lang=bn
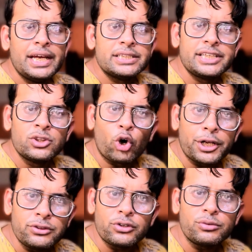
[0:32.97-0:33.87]
যে
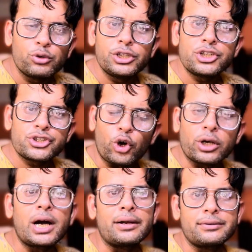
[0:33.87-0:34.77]
নরেন্দ্র মোদীর
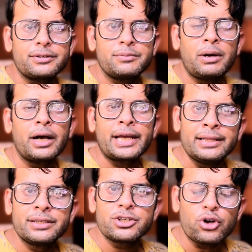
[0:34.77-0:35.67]
সরকার বা
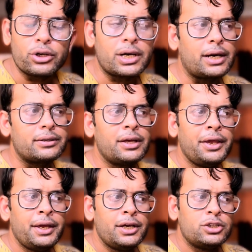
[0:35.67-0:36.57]
কেন্দ্রের সরকার
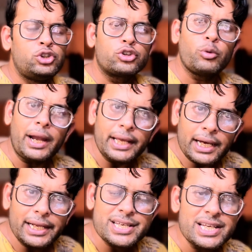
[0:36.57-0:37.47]
যতবার
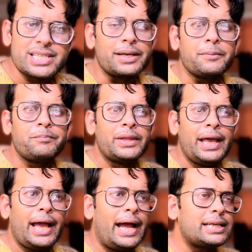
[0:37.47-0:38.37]
এখানে এসেছে
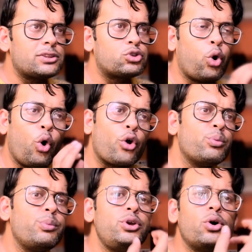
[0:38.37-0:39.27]
একটা
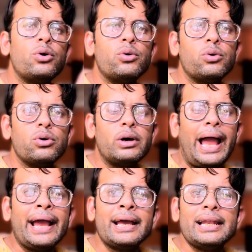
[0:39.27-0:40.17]
ধর্মীয়
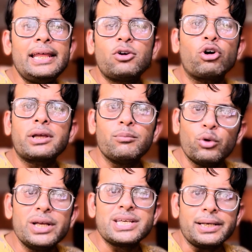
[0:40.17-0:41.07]
অ্যাঙ্গেলেই কথা
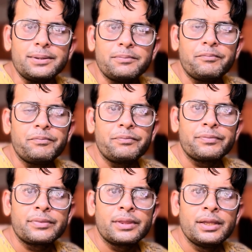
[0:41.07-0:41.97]
বলেছে
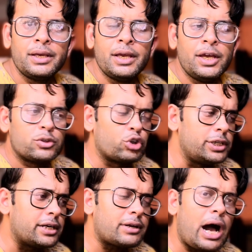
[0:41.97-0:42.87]
ধরুন
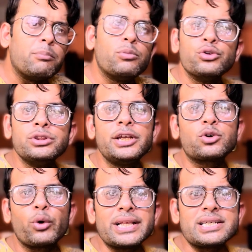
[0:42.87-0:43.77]
রাম মন্দির
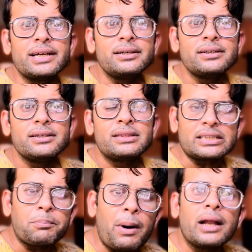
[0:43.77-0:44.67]
করেছে তাতে
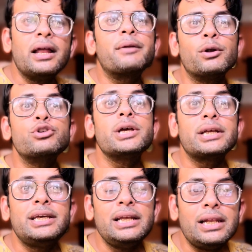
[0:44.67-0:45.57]
বাংলার মানুষের
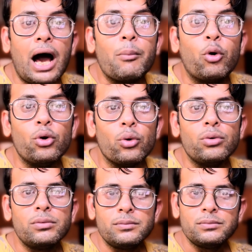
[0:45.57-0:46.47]
কি লাভ হলো
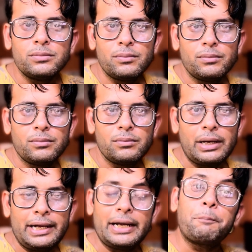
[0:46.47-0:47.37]

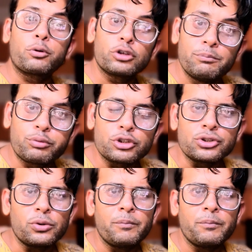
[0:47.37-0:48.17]
এটা প্রথম প্রশ্ন